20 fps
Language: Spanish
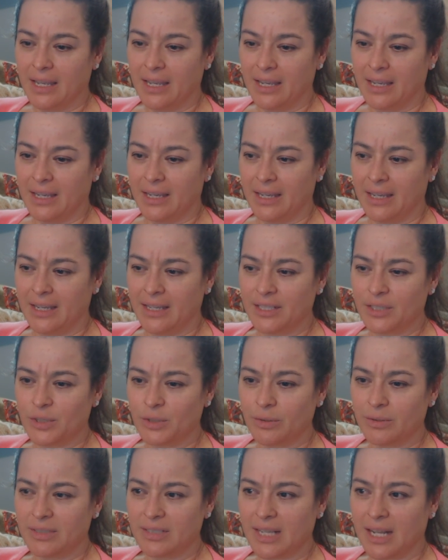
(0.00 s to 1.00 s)
eh,
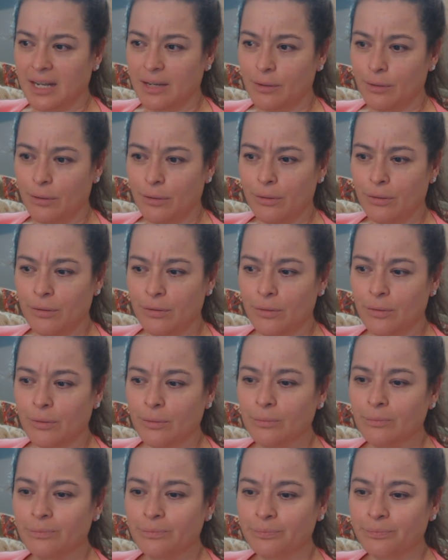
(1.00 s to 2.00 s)
esto es
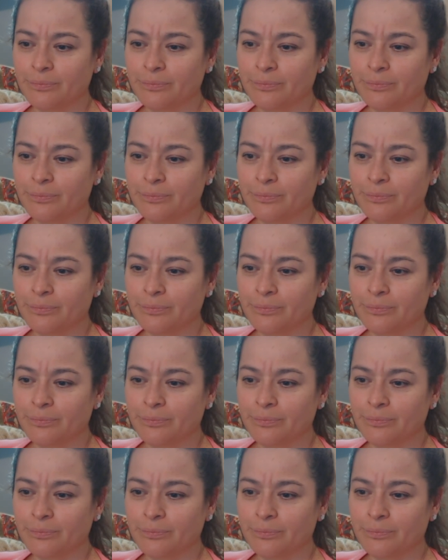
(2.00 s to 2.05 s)
algo,